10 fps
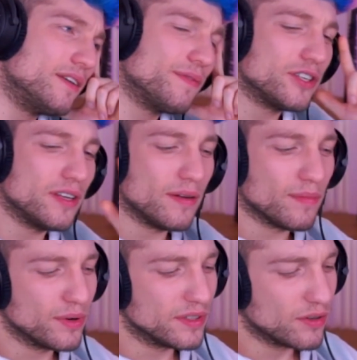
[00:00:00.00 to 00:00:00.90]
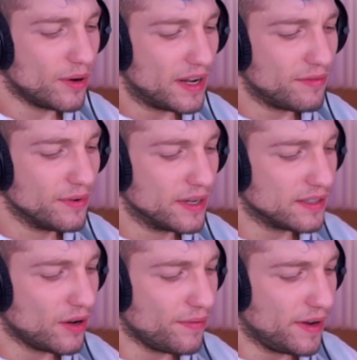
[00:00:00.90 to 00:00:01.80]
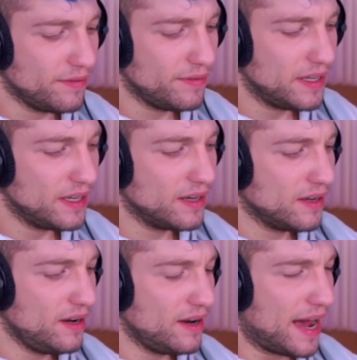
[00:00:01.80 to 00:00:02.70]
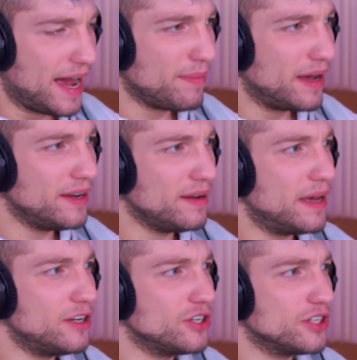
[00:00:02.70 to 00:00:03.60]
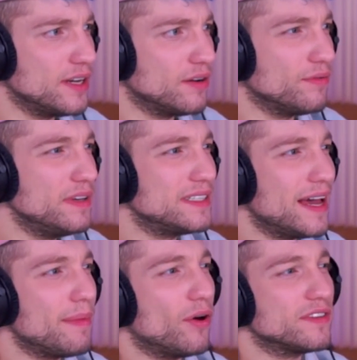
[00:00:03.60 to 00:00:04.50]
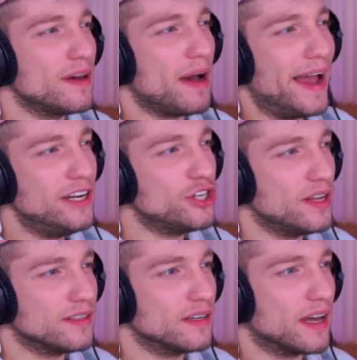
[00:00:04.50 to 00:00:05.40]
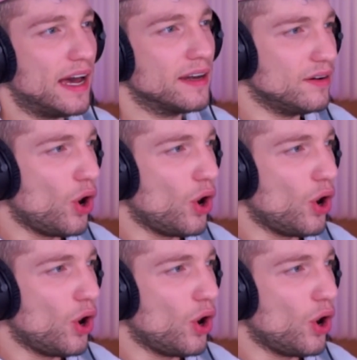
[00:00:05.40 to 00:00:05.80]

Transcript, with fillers: Ich verstehe den Punkt. Es kommt halt wirklich darauf an, wie nah man den Menschen steht und wie sehr man auch selber einschätzen kann,